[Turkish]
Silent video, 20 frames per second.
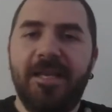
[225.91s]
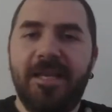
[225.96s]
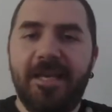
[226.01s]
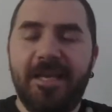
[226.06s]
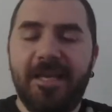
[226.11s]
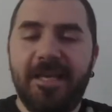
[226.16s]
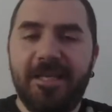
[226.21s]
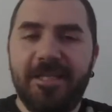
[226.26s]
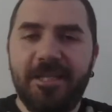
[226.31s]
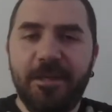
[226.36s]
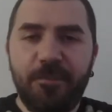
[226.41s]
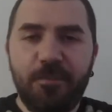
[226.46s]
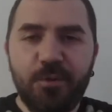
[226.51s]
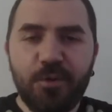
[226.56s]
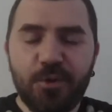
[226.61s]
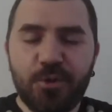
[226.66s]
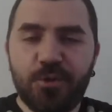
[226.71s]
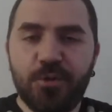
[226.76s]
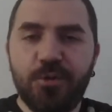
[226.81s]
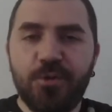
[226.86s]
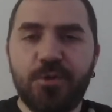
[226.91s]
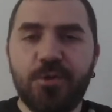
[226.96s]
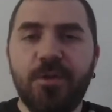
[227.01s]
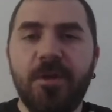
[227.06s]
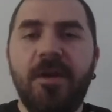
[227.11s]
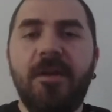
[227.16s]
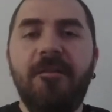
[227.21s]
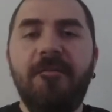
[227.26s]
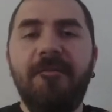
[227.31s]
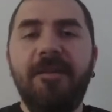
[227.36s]
E, yapıyorsunuz
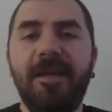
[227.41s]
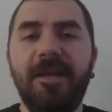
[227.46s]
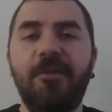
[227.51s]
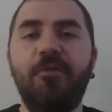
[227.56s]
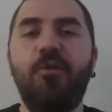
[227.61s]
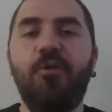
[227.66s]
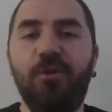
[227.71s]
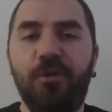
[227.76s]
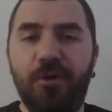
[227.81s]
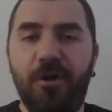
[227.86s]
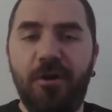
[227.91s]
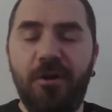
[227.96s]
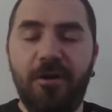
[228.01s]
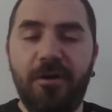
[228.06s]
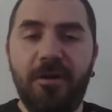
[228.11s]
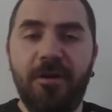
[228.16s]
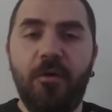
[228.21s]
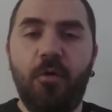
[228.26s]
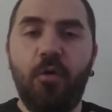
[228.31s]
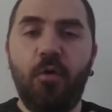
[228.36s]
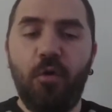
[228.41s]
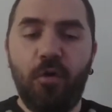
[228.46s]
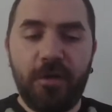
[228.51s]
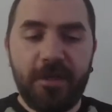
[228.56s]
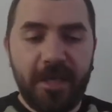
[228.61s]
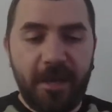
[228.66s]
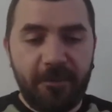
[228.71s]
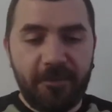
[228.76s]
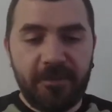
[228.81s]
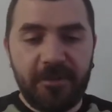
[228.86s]
ve ne oluyor? O
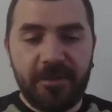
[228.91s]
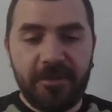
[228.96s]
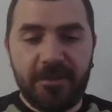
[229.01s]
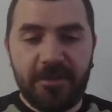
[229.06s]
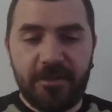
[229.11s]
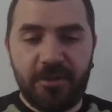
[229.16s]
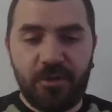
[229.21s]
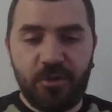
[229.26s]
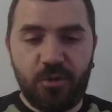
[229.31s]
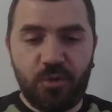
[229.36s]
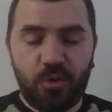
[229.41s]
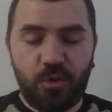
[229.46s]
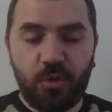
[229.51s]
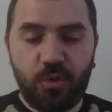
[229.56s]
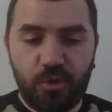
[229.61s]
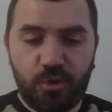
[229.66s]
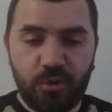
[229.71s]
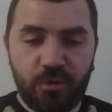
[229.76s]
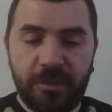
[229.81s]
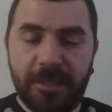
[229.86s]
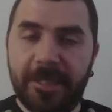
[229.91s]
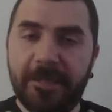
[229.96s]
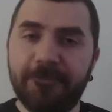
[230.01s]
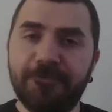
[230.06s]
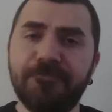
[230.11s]
yaptığınız işin sonucunda